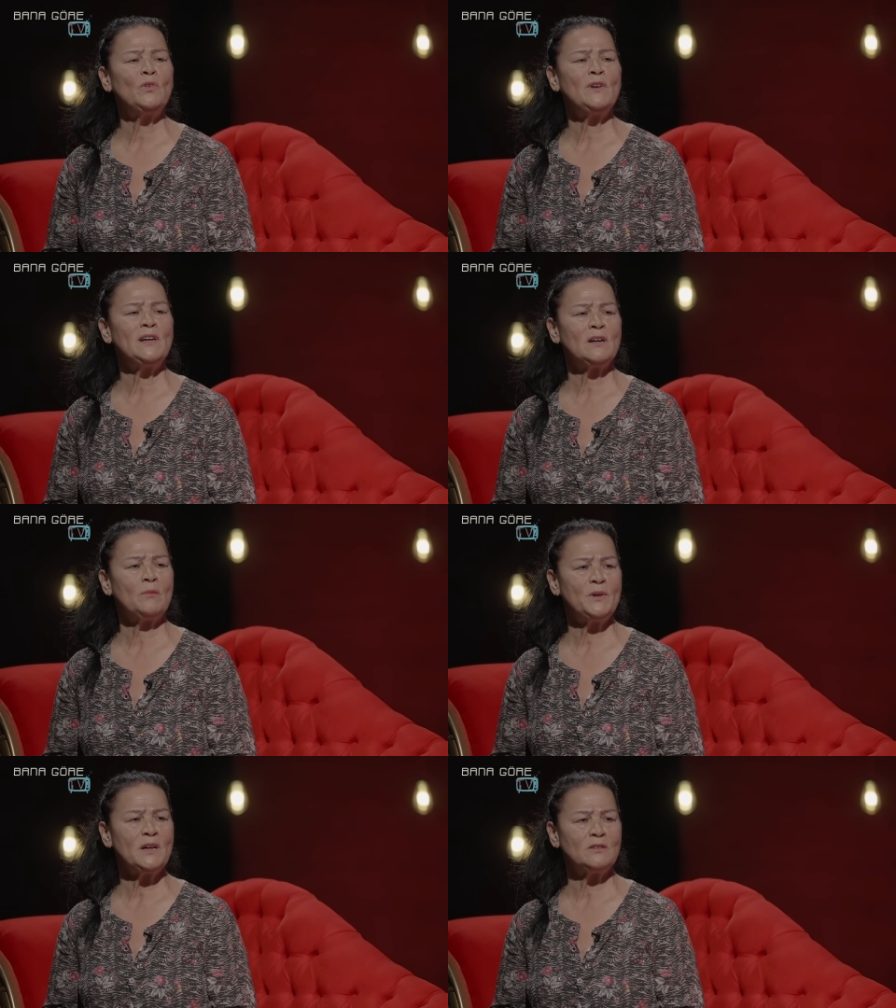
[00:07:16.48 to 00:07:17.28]
döverek
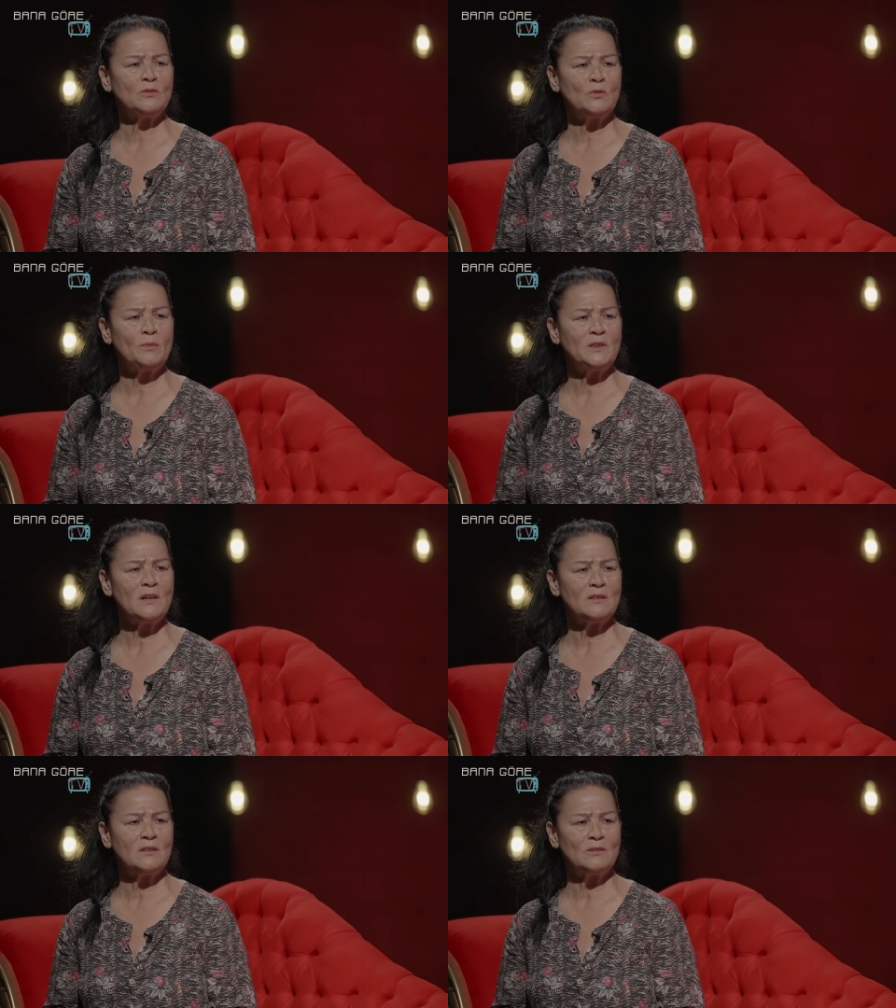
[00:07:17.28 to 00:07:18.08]
kapıya attı, gurbete
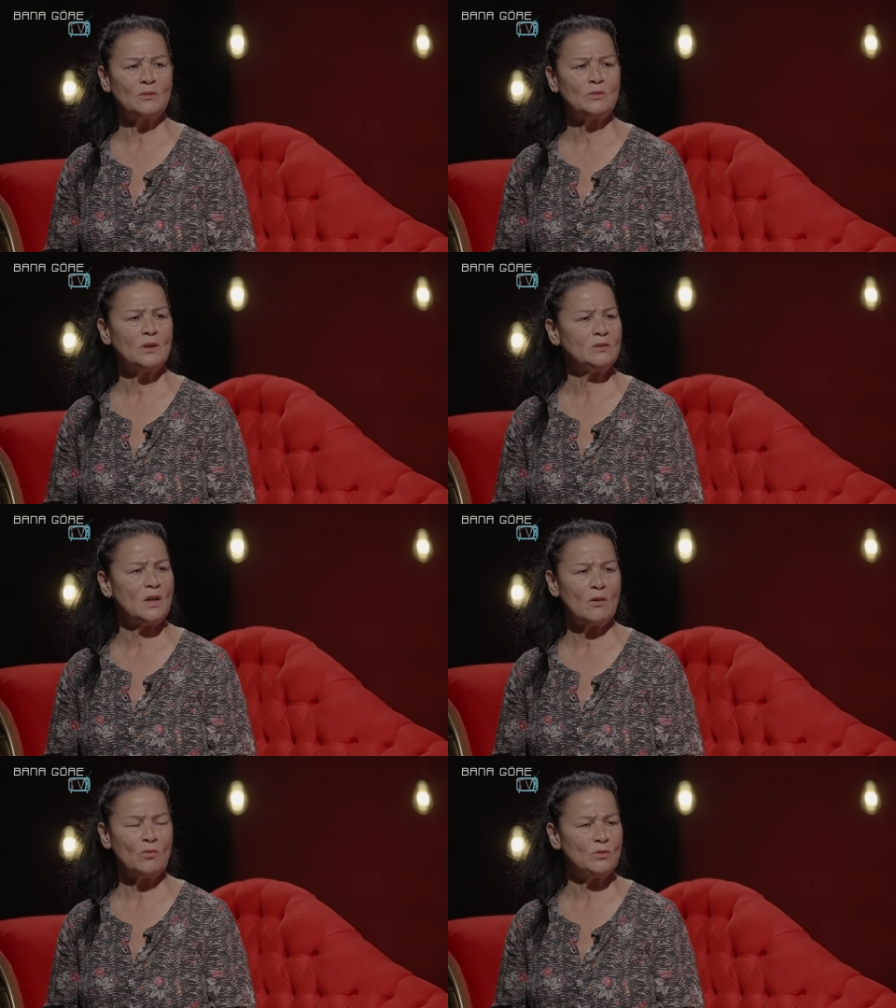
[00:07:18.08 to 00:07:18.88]
attı onlara
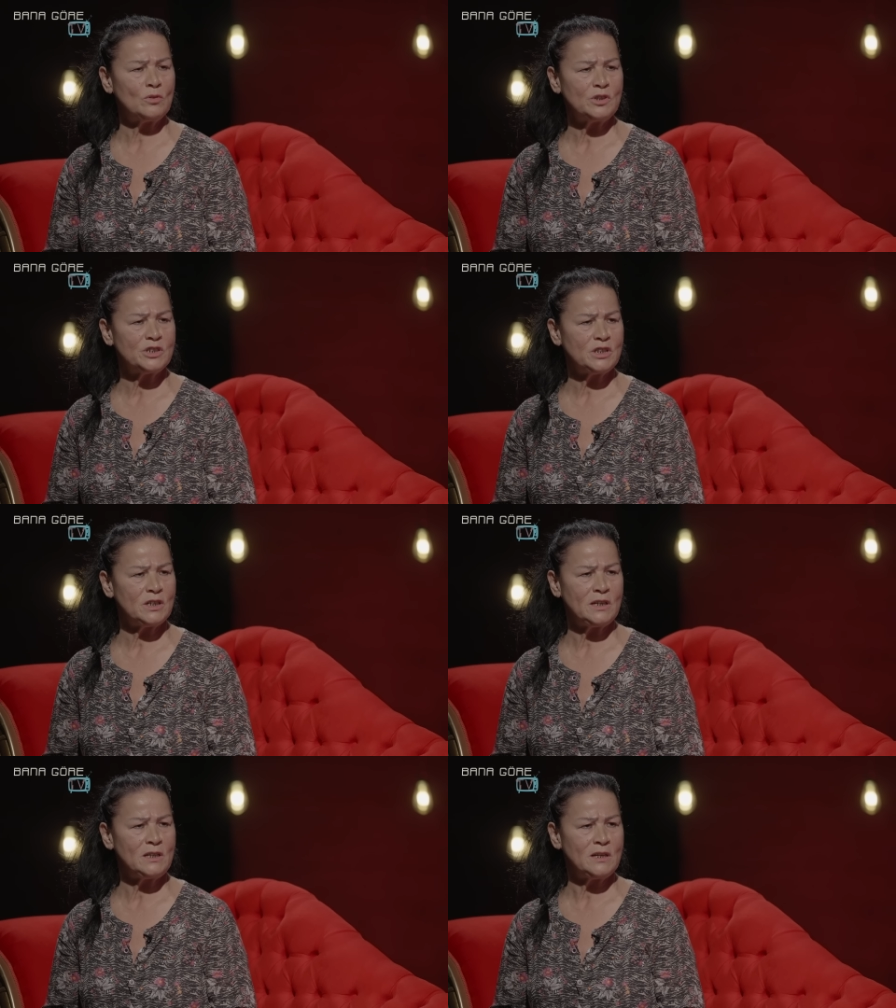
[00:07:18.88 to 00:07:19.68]
daha 14 yaşına
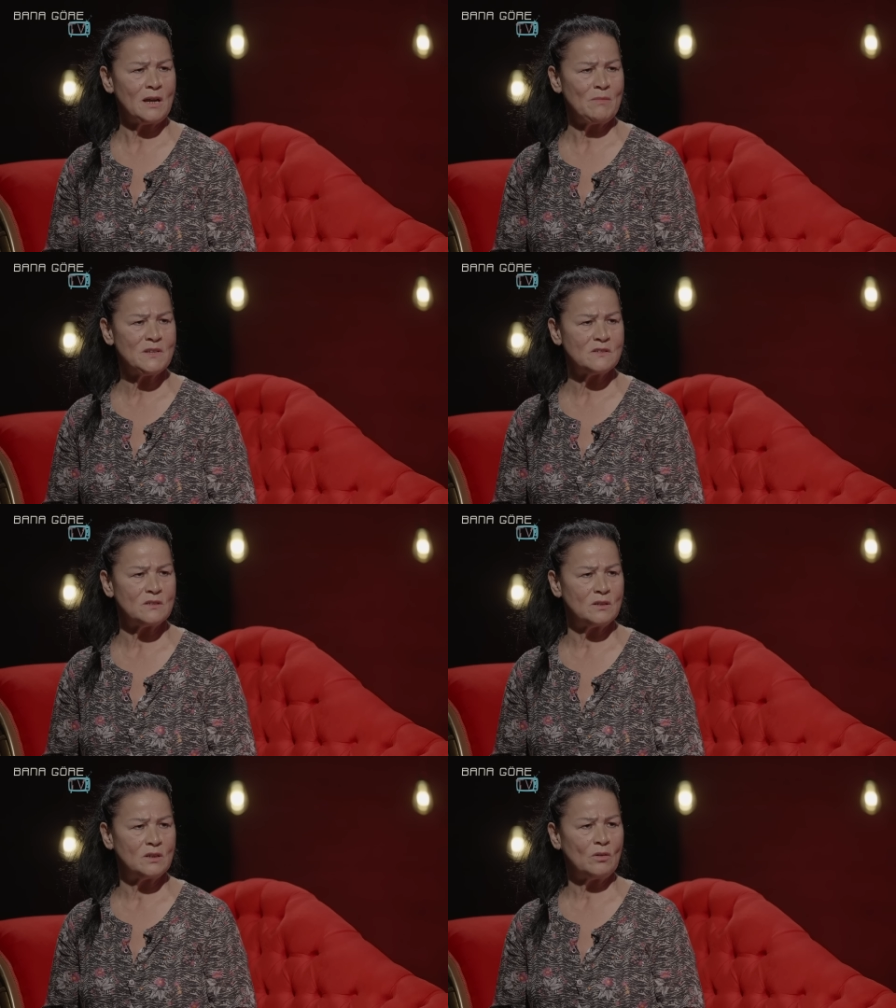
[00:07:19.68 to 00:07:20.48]
gelir gelmez.
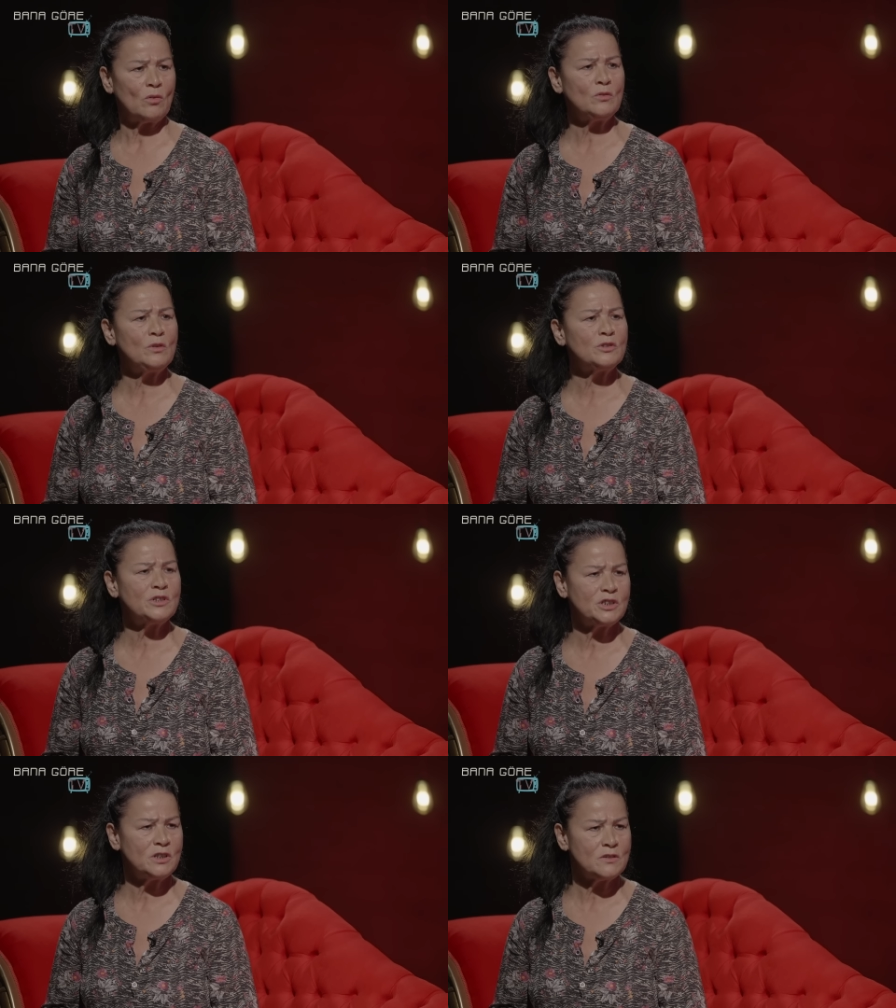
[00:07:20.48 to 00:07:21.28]
14
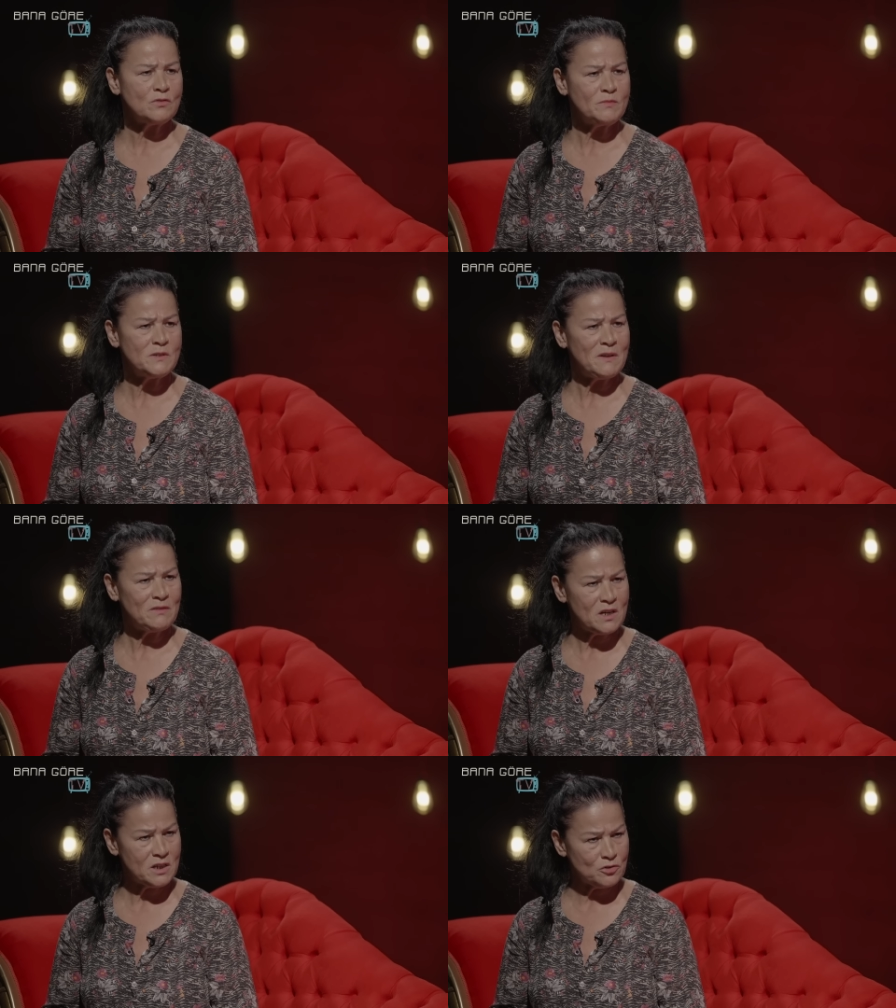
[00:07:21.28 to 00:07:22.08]
yaşından sonra bizim
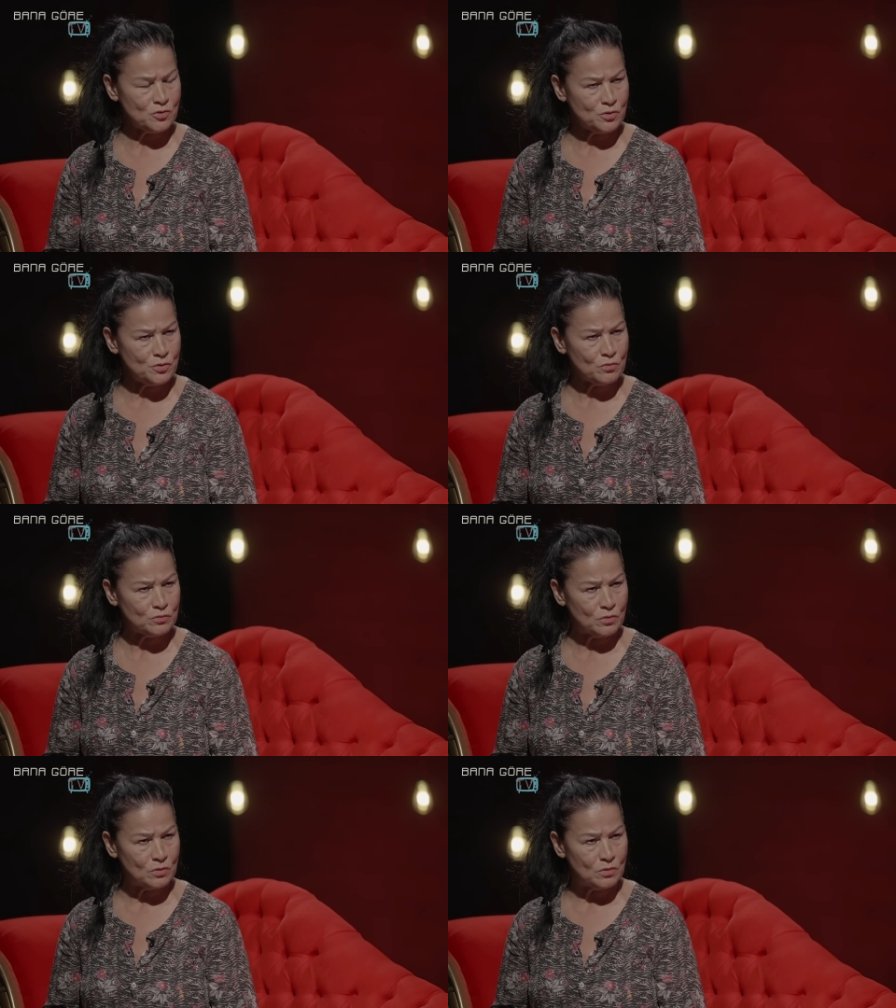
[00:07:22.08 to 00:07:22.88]
evde erkek çocuğu
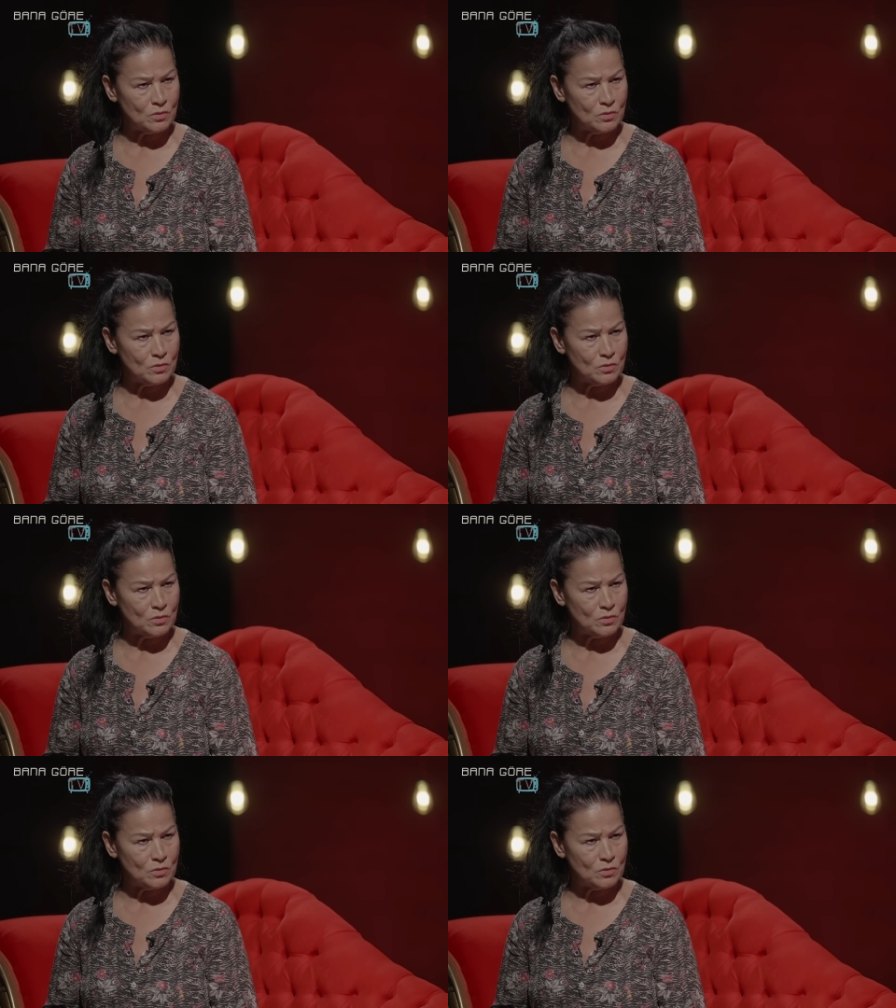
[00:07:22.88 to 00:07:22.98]
yoktu.